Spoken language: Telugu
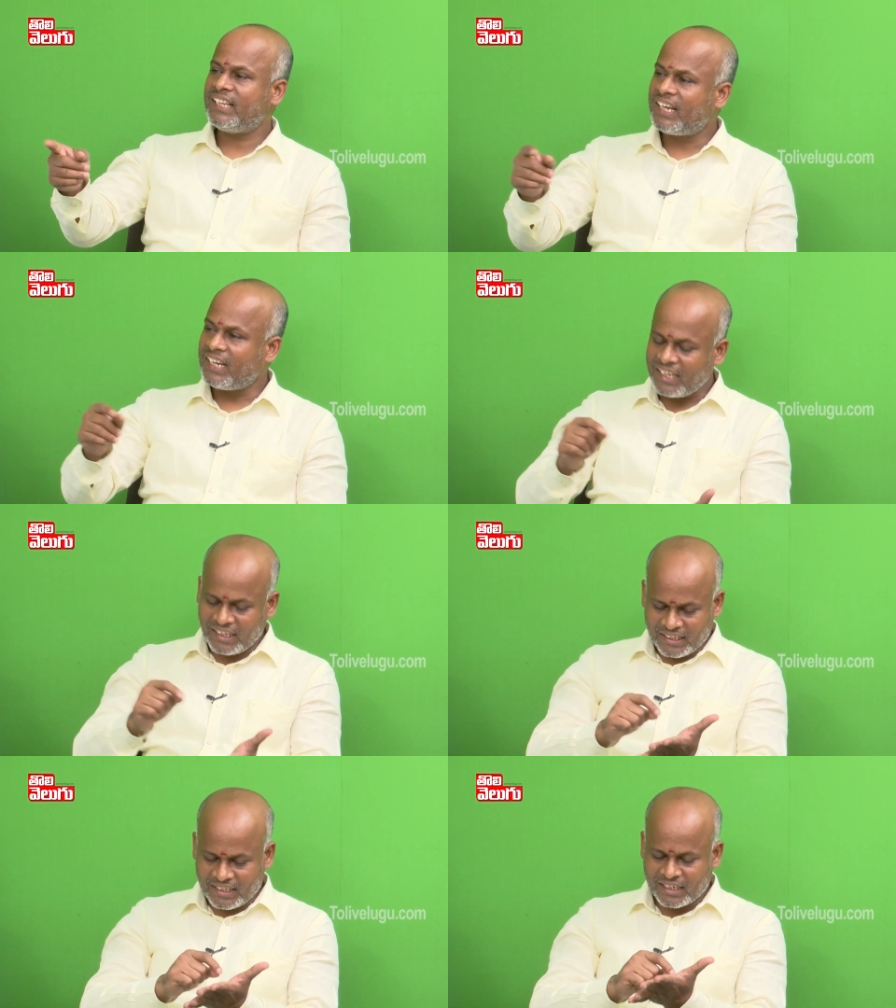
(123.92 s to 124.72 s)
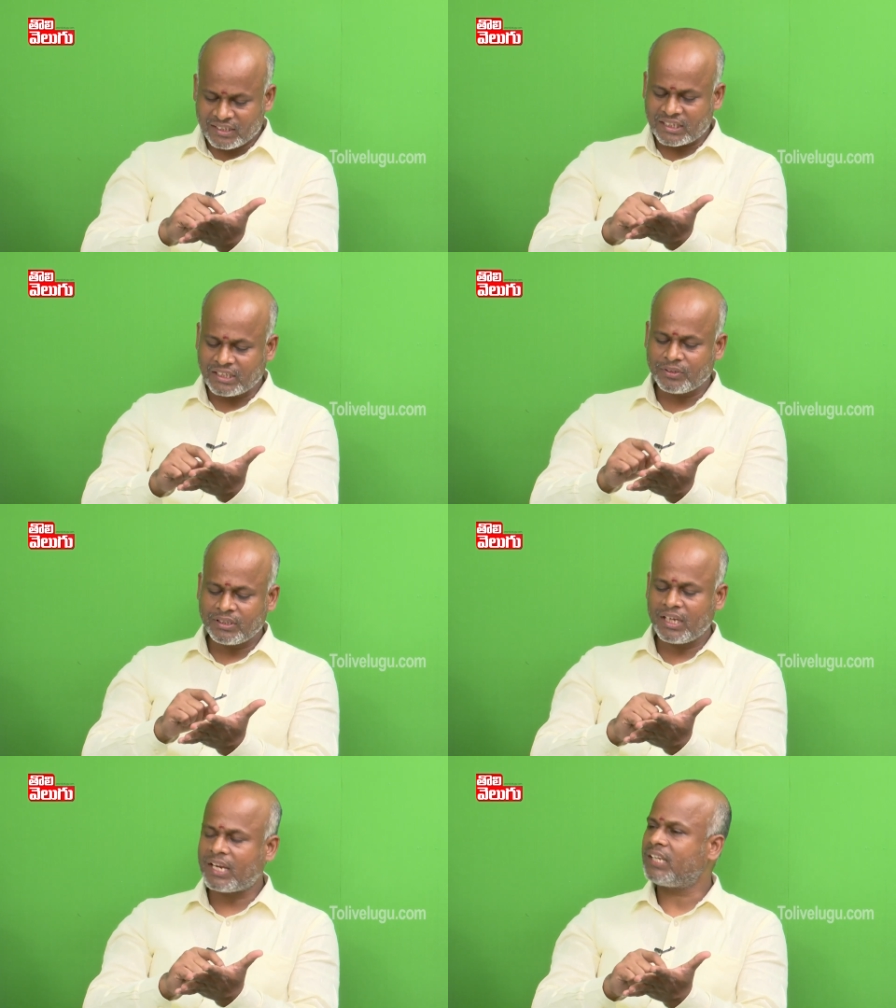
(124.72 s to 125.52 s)
ఏంటంటే ఈయనను
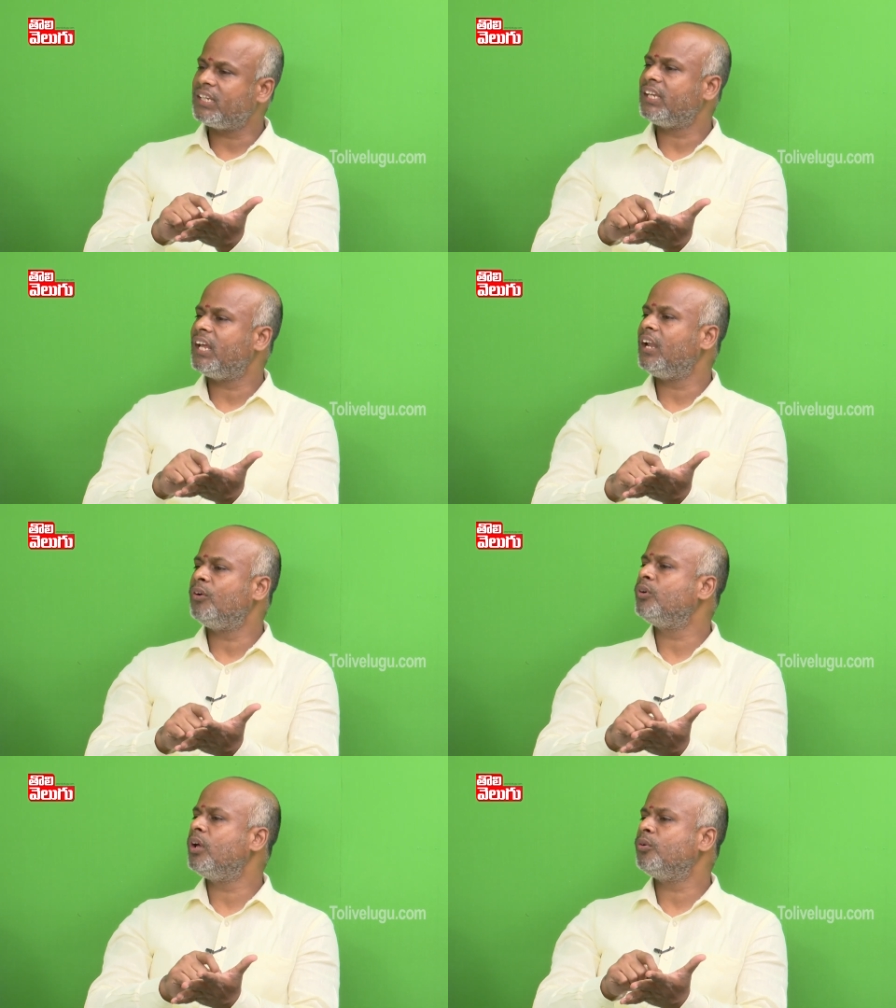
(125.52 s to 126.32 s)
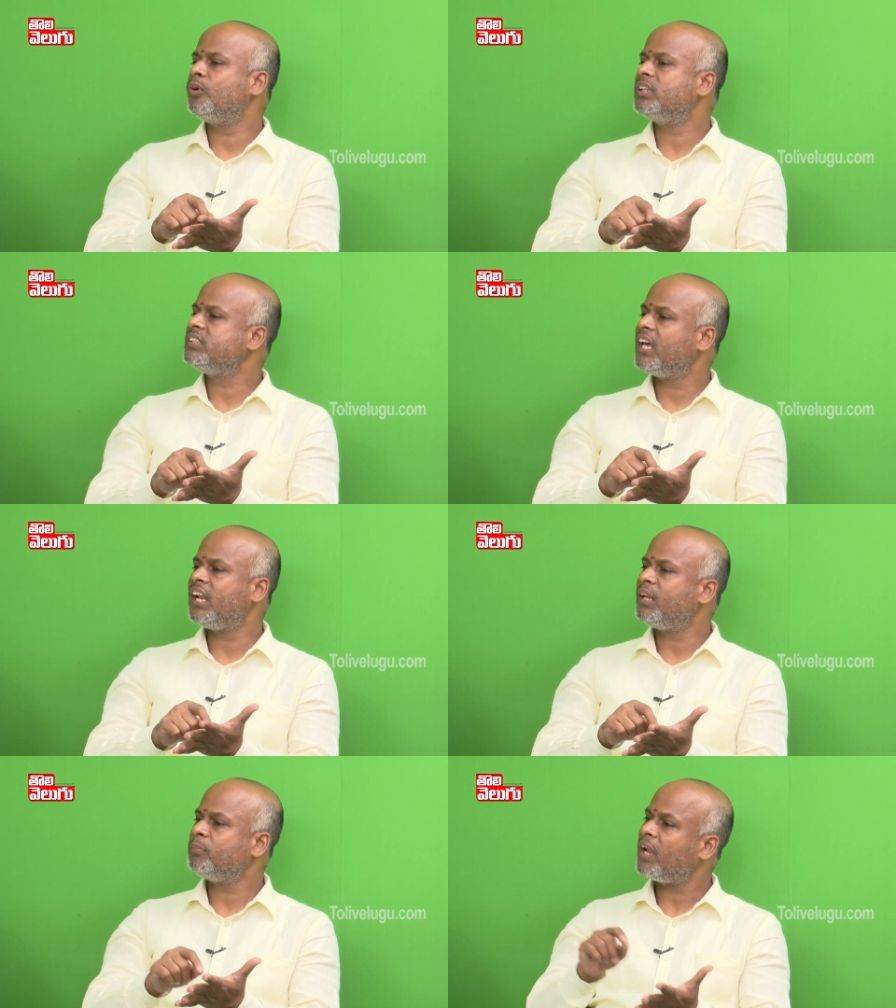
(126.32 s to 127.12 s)
శాశ్వతంగా రాజకీయాలలో ఉండకుండా
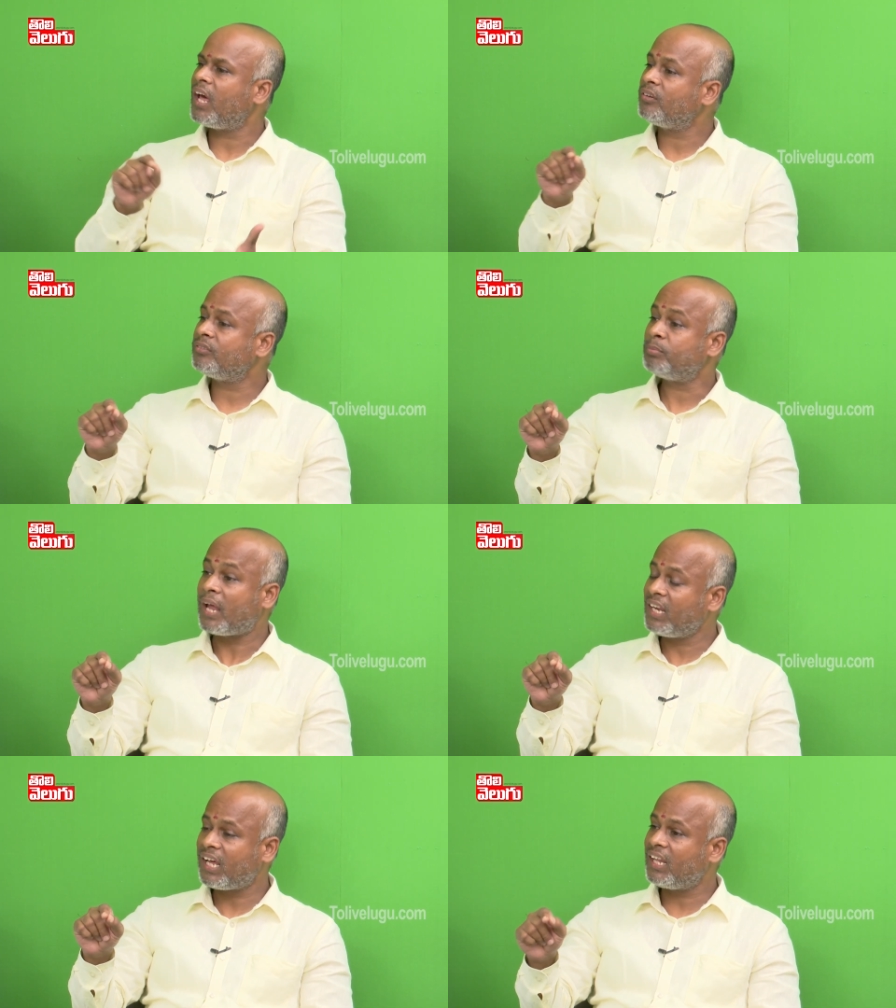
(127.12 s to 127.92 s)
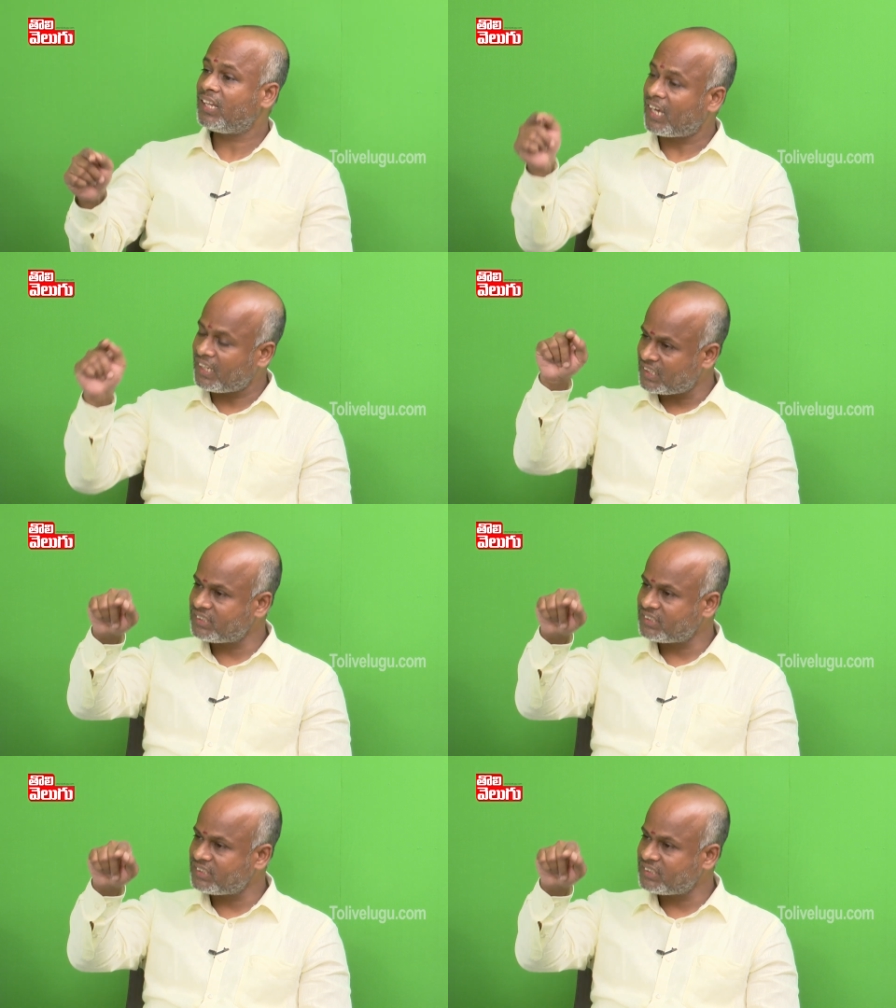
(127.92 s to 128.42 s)
చేయాలనే ప్లాన్ ప్లాన్ కాదు అది ఆయన hmm.